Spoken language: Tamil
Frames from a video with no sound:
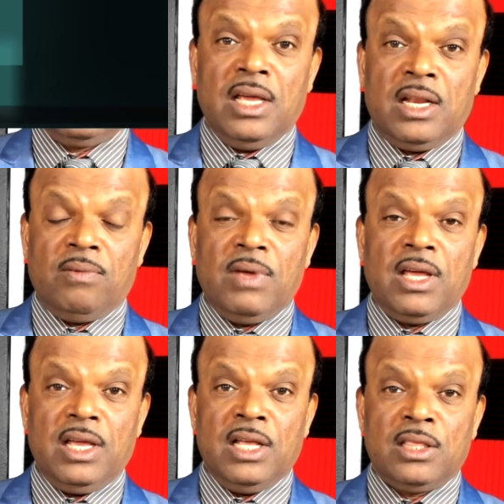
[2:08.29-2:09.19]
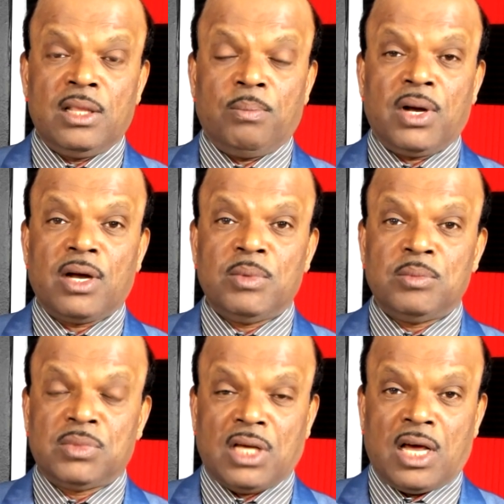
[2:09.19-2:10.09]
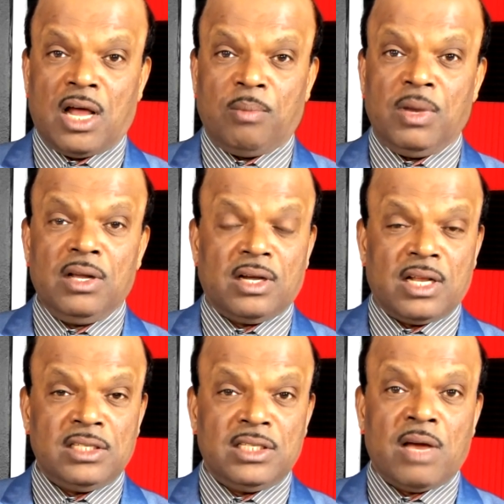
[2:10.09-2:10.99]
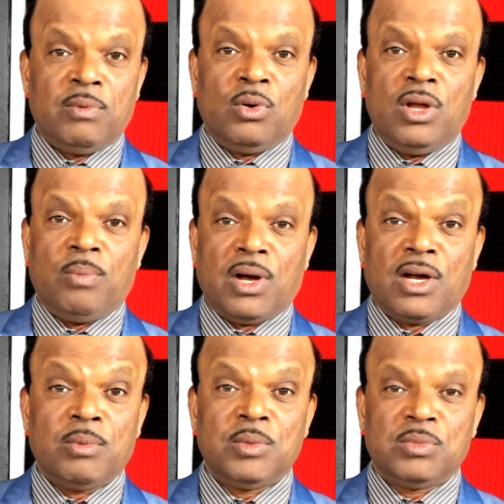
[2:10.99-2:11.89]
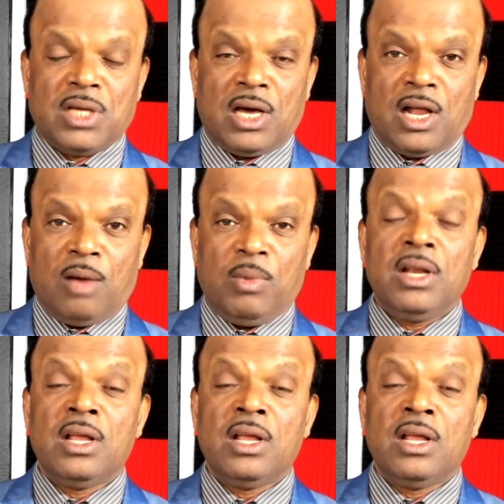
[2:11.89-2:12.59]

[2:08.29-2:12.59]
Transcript: எனவே எந்த பக்கமும் சாராமல் ரஷ்யாவினுடைய பக்கமும் சாராமல்